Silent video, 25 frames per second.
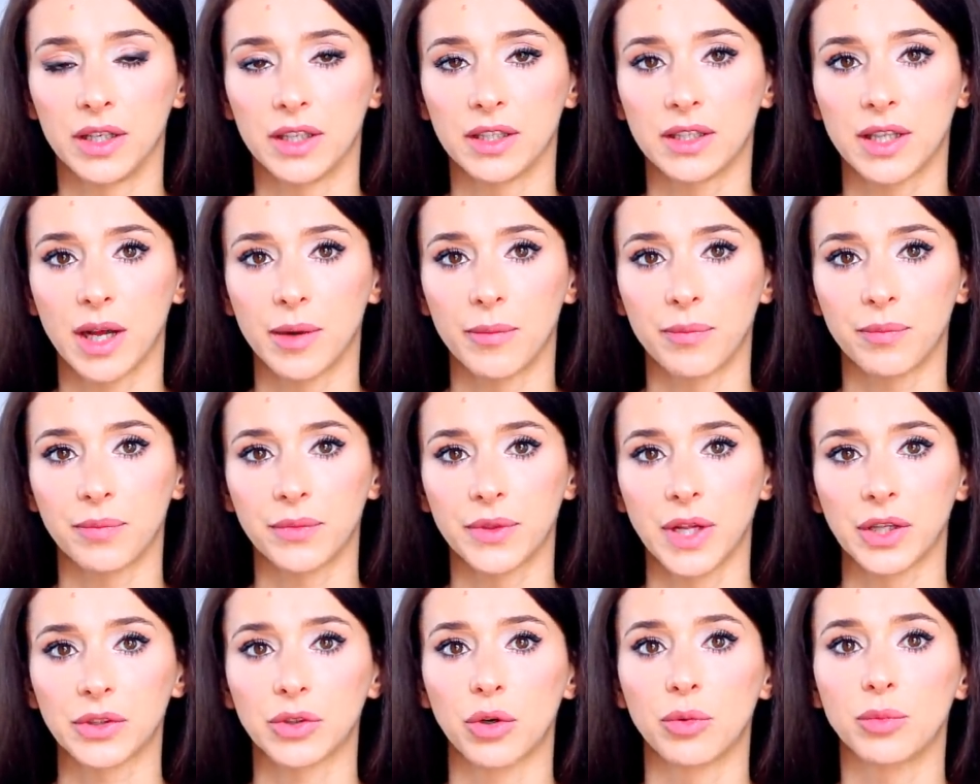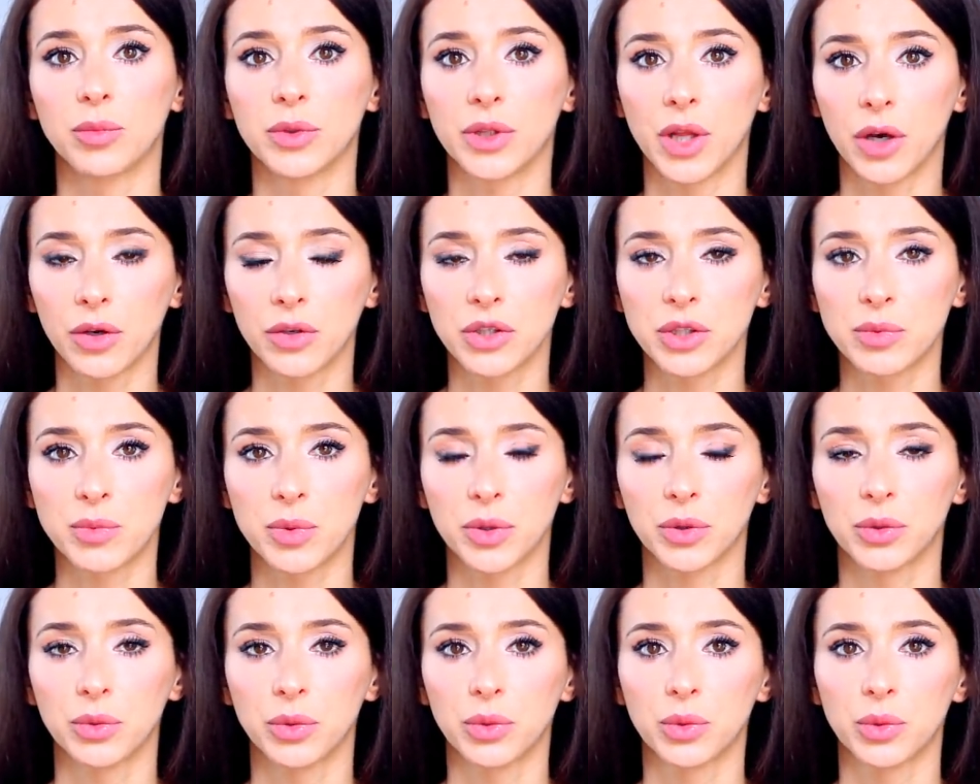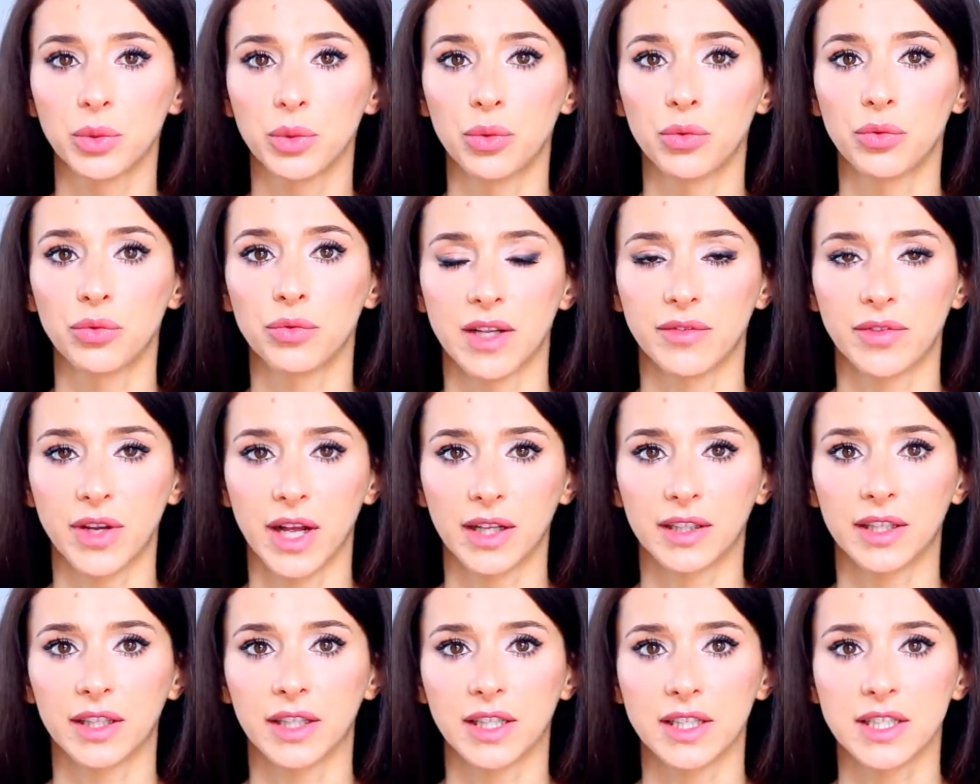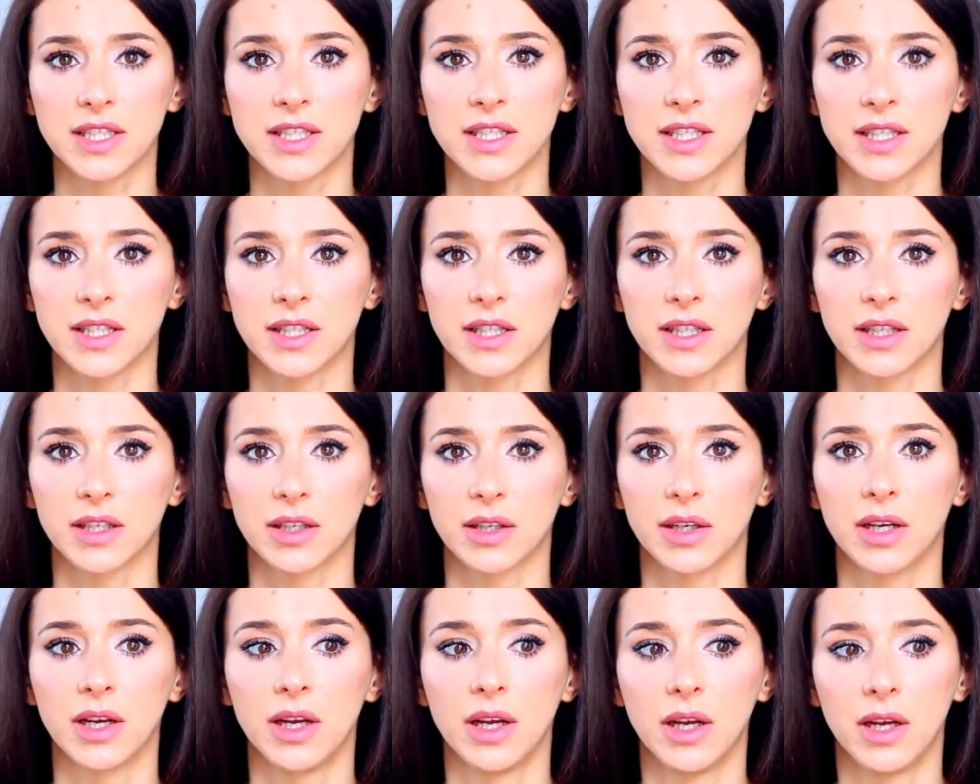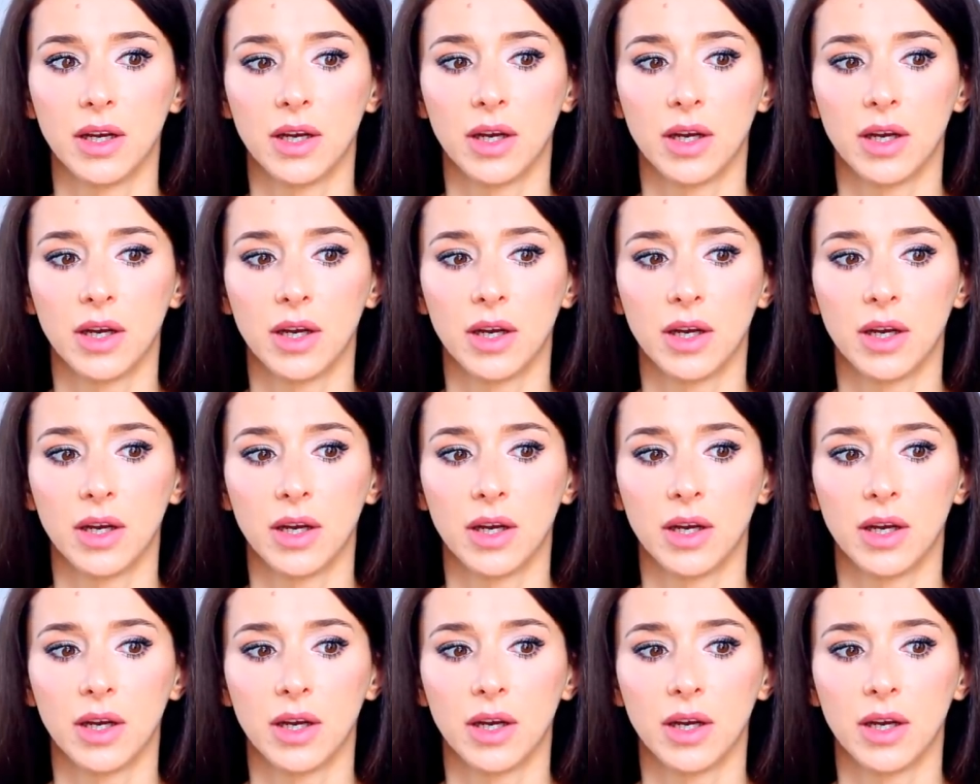I tam na tą mnogość produktów stawiany jest e,